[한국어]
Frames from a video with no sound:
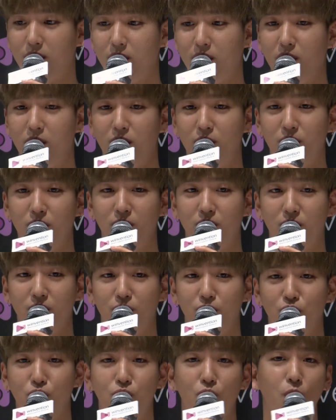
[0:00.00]
늘
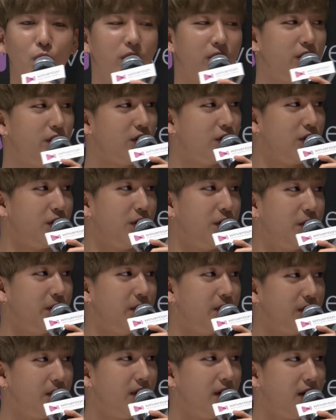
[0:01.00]
웃고 있거든요.
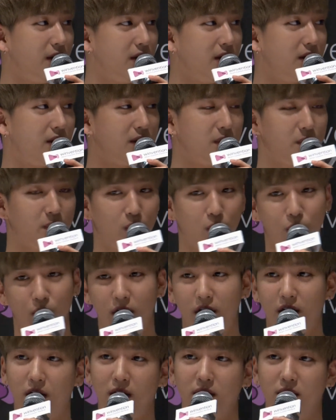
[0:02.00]
네. 뭐
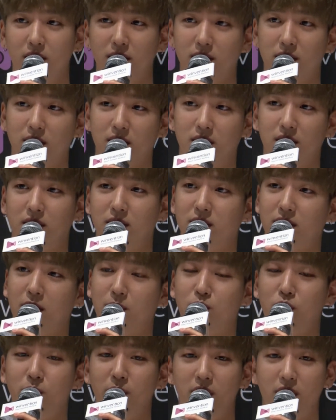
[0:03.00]
이렇게
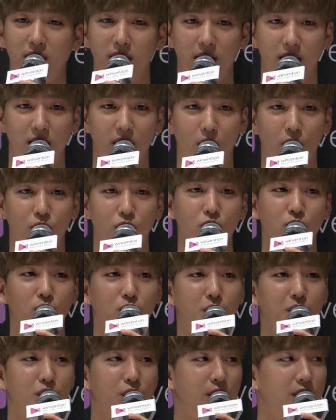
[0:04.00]
작품이 어두운
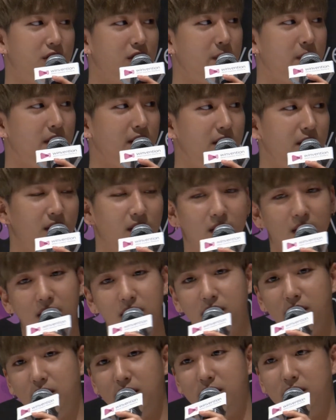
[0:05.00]
부분도 있지만
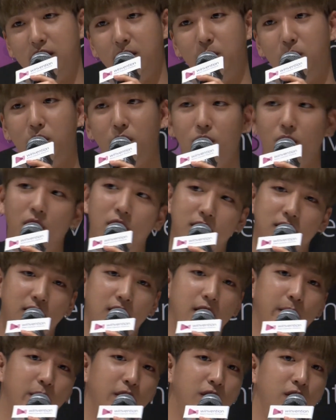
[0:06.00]
저희 뭐 커트
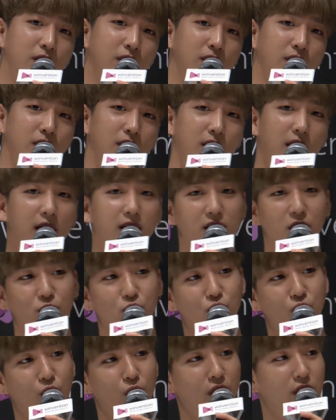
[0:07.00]
하면은 항상
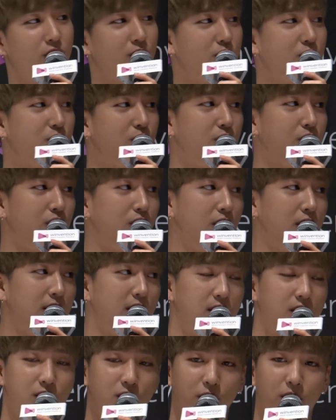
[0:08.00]
웃고 있고
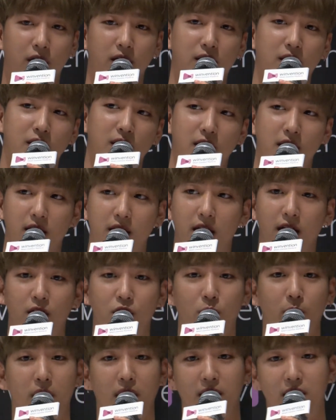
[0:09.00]
저랑 음.
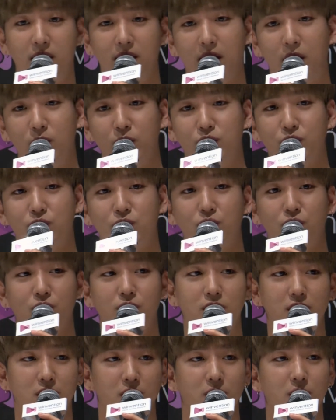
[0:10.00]
이야기도 많이 나눠주고
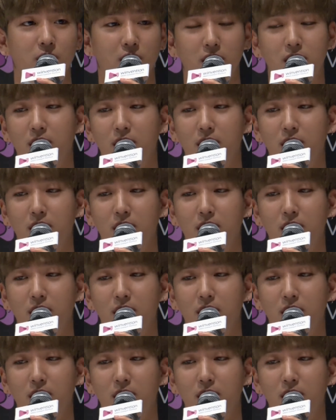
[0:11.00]
해서